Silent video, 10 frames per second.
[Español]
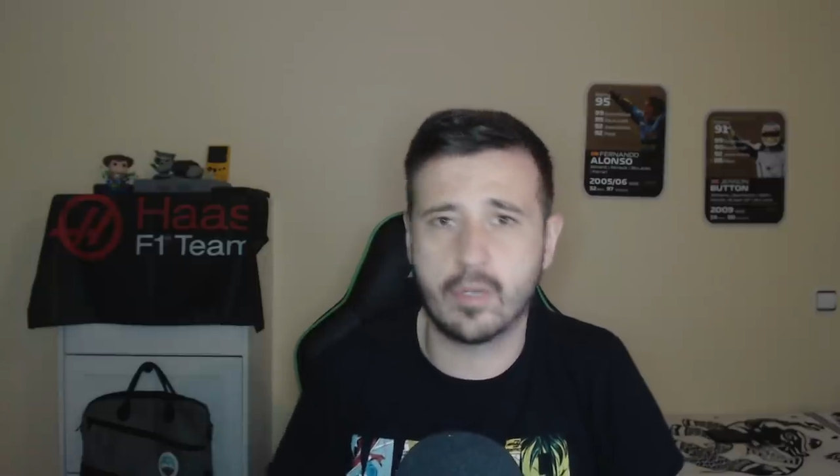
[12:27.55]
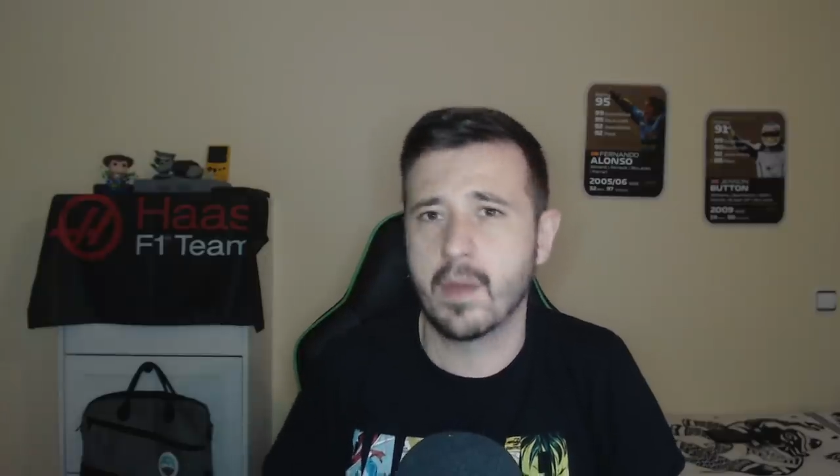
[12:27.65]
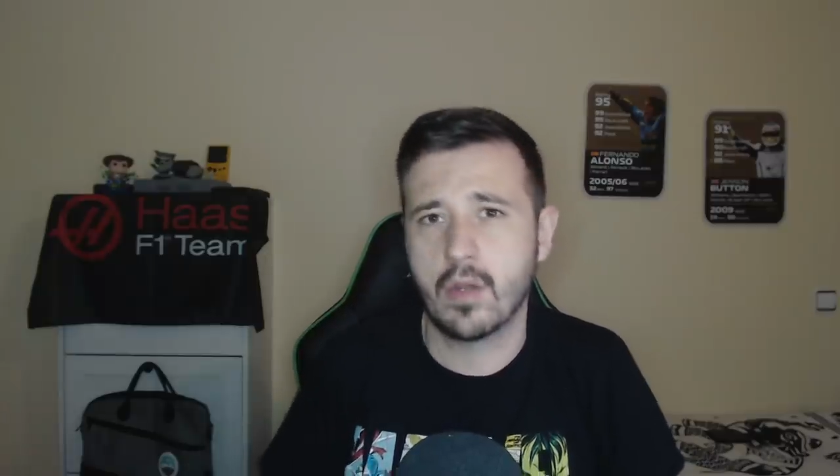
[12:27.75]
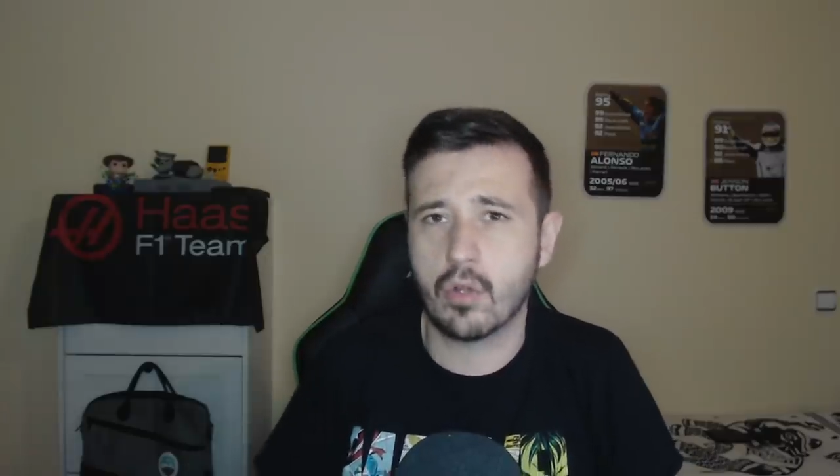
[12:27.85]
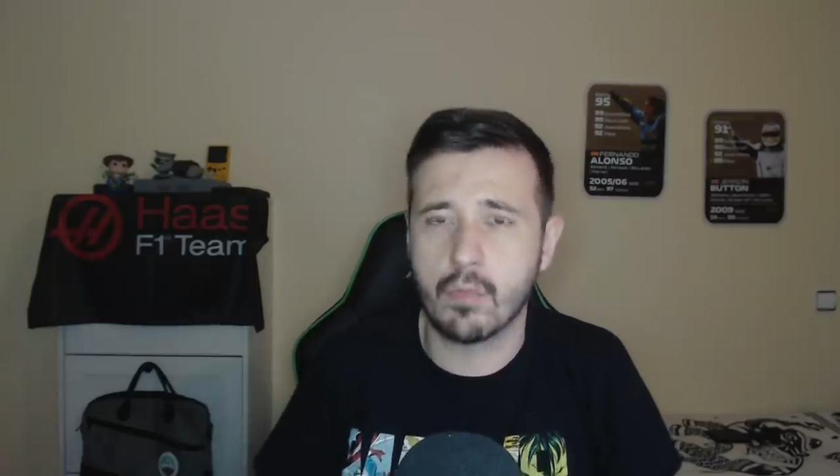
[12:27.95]

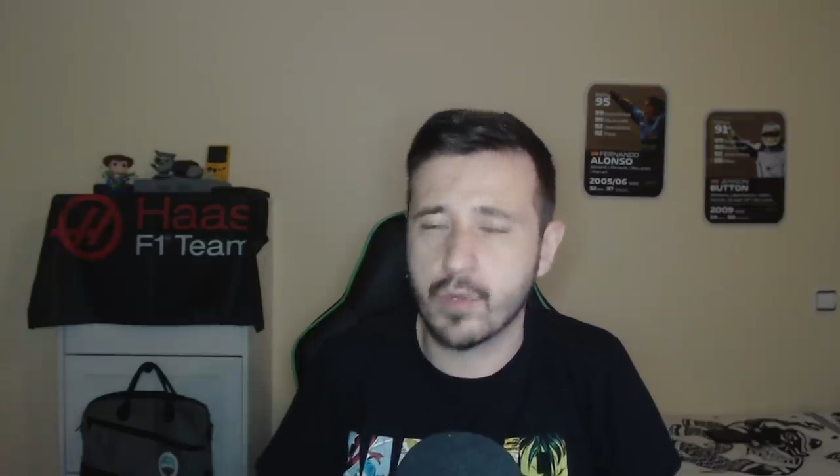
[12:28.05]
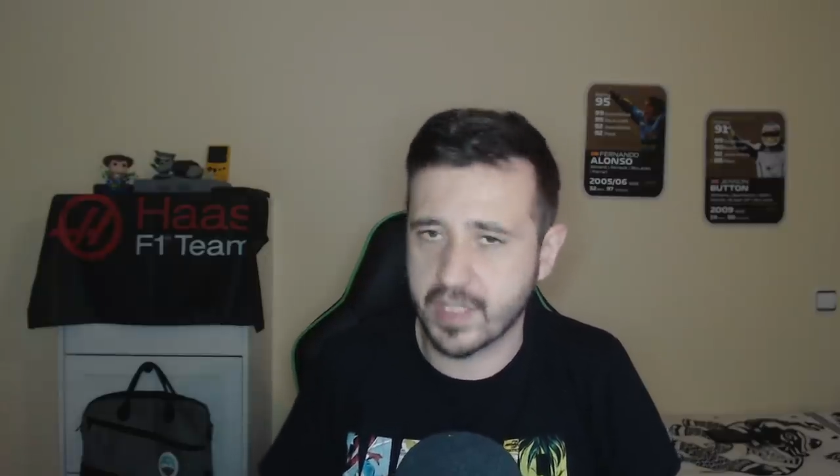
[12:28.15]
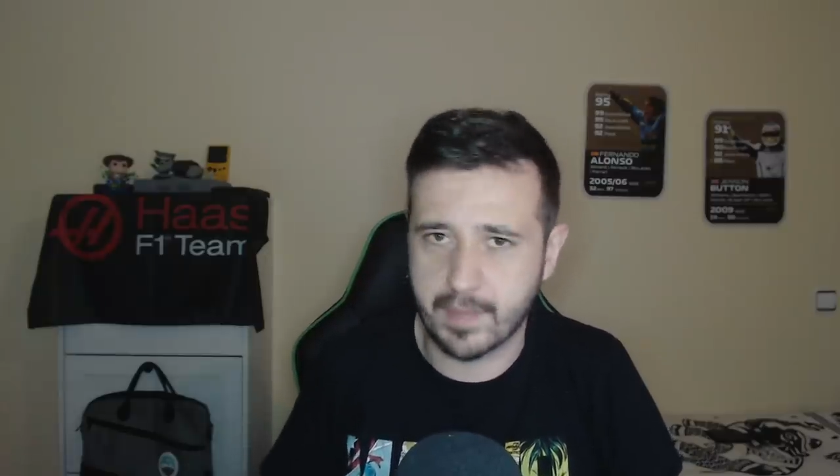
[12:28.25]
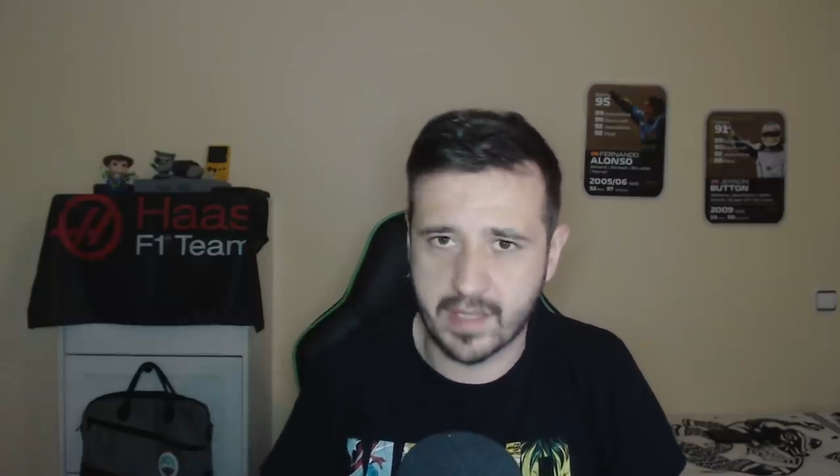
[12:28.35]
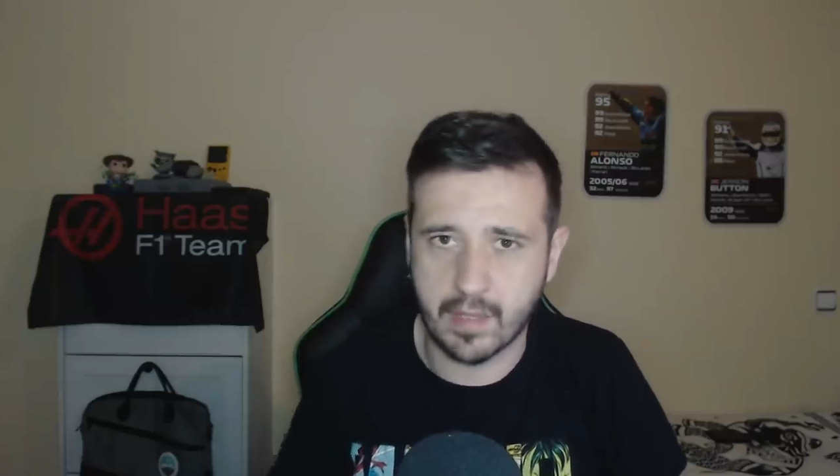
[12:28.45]
tomadlo como un
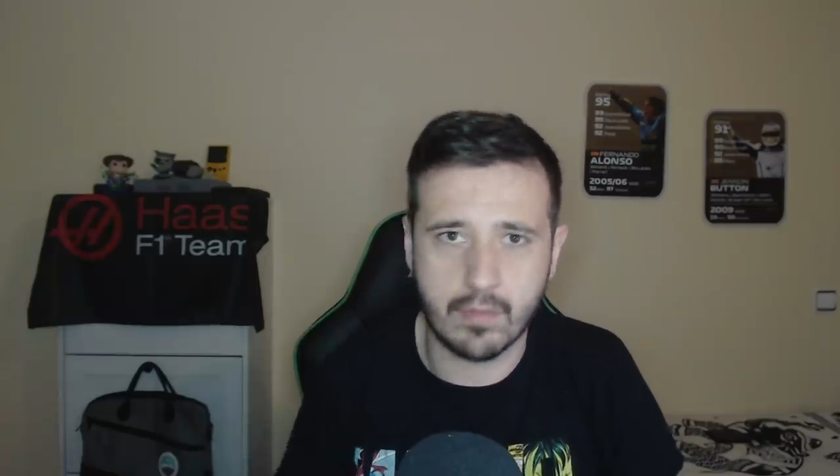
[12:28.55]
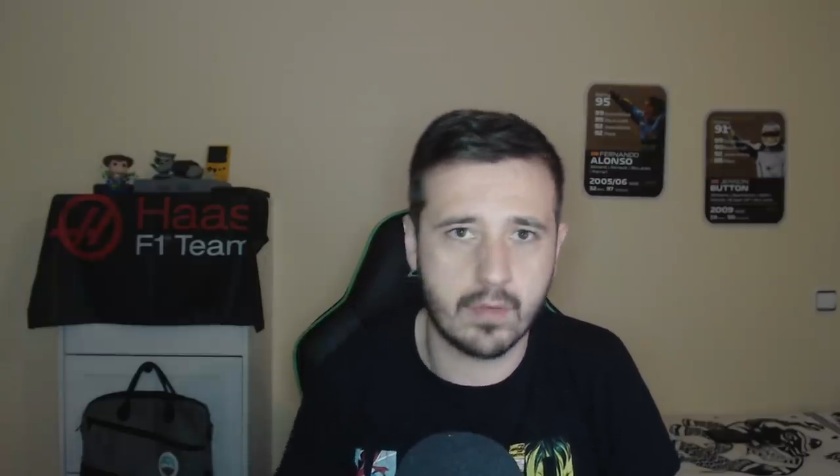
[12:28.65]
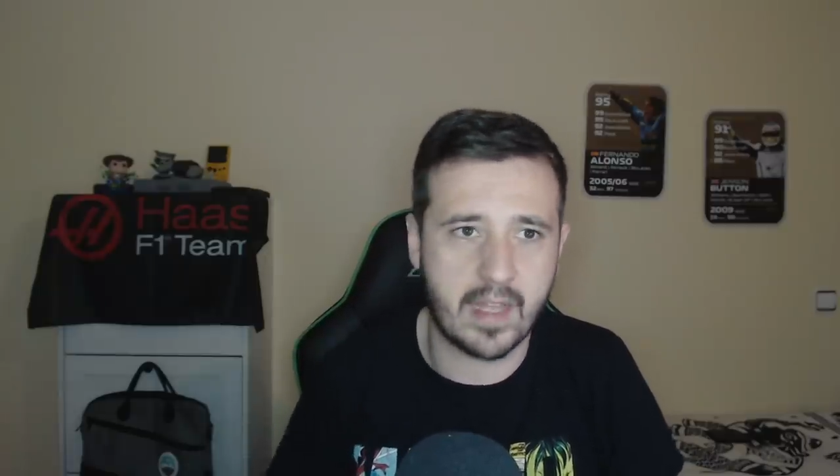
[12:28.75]
espectáculo.